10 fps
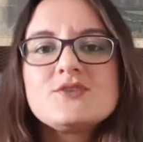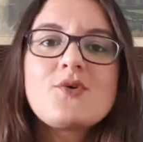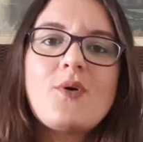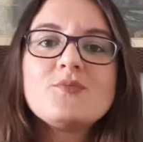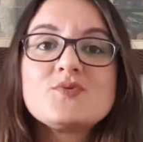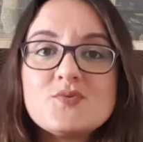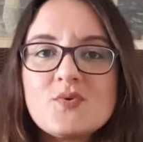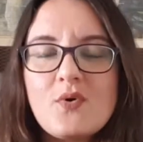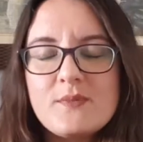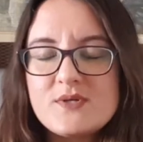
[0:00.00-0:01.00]
de como tudo
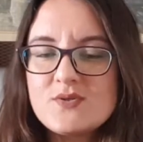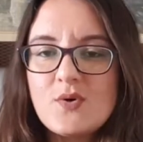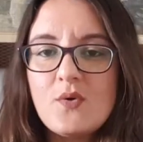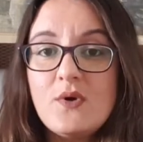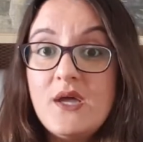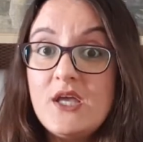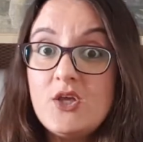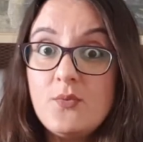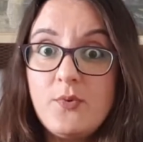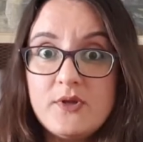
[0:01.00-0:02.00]
começou
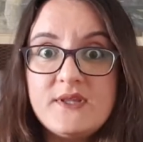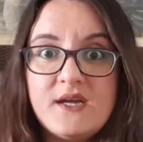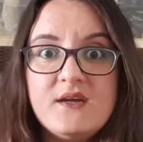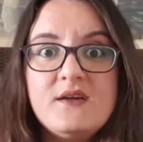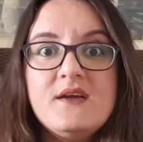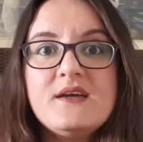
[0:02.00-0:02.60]
e o poder